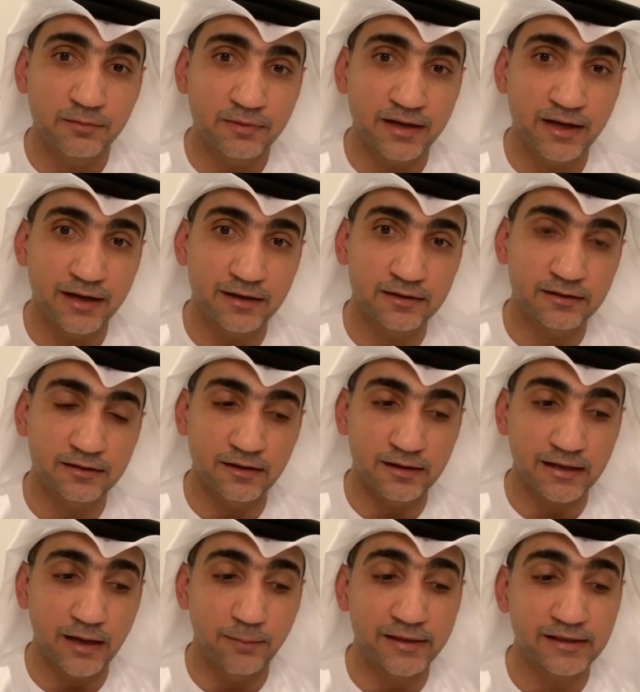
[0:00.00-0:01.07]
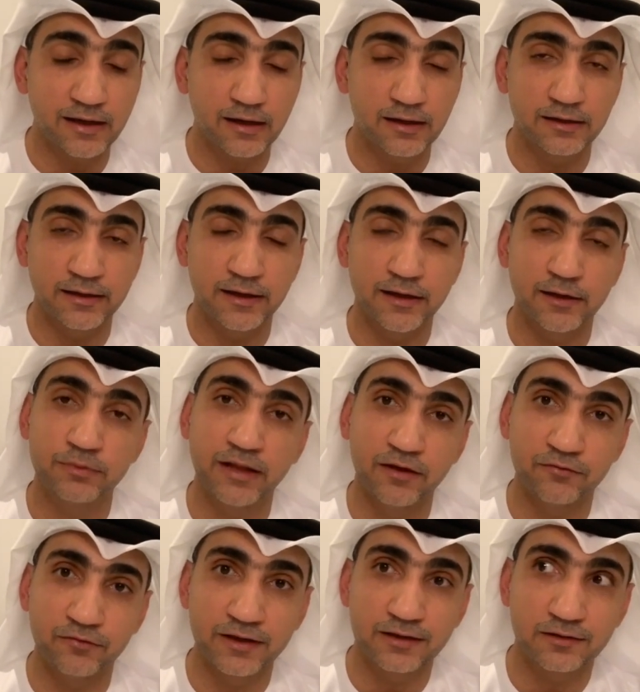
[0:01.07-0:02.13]
من ناحيه كمدخل ان نبدا
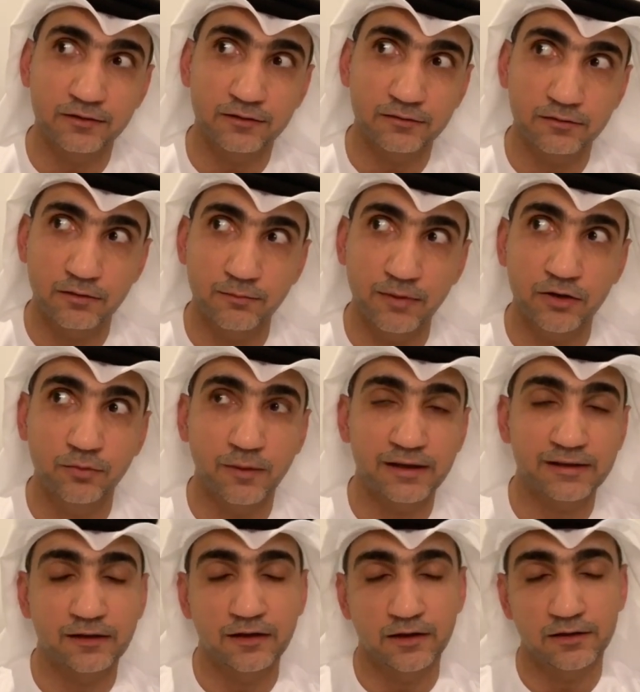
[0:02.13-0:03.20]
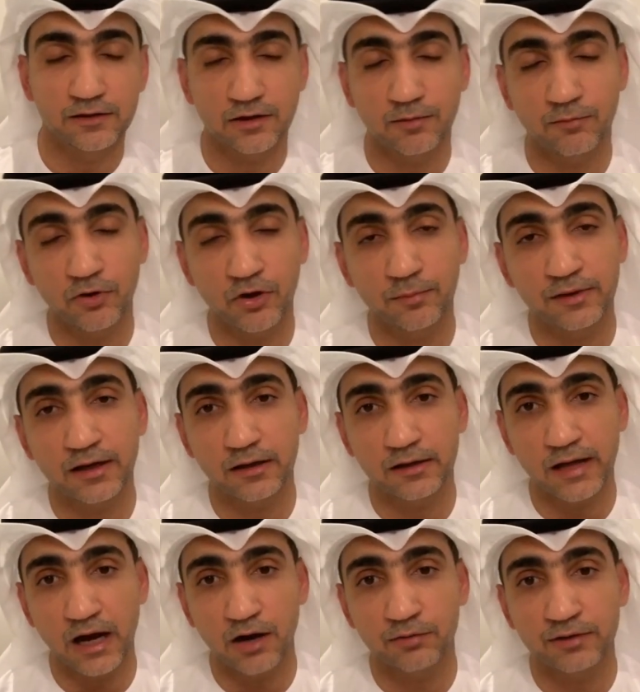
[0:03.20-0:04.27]
فيه شو المعلومات اللي عندكم ويوم
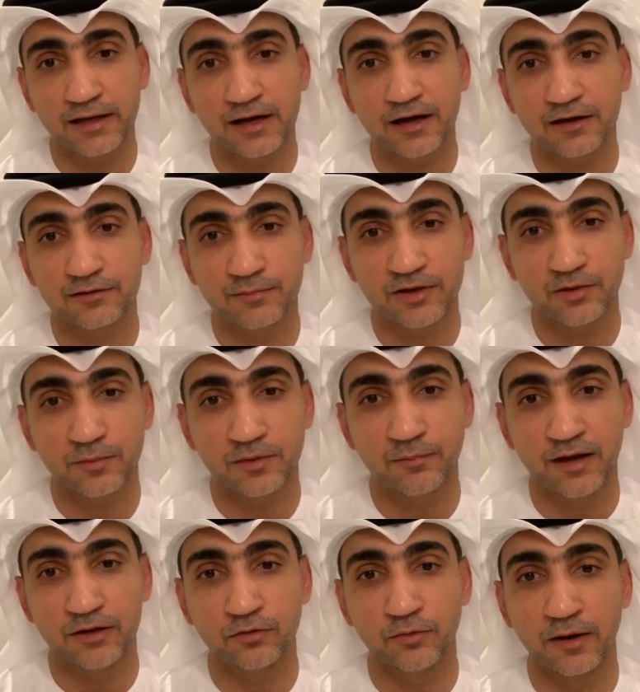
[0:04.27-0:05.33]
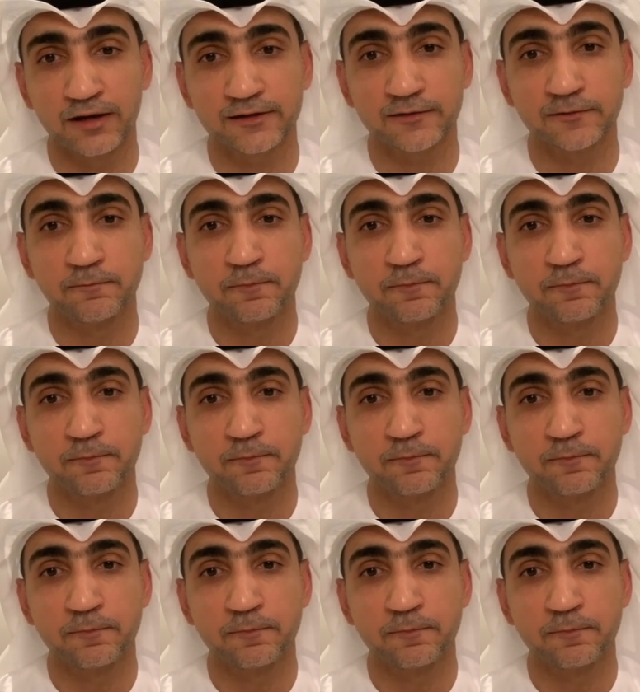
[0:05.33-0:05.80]
نحاول ناخذ منهم المعلومات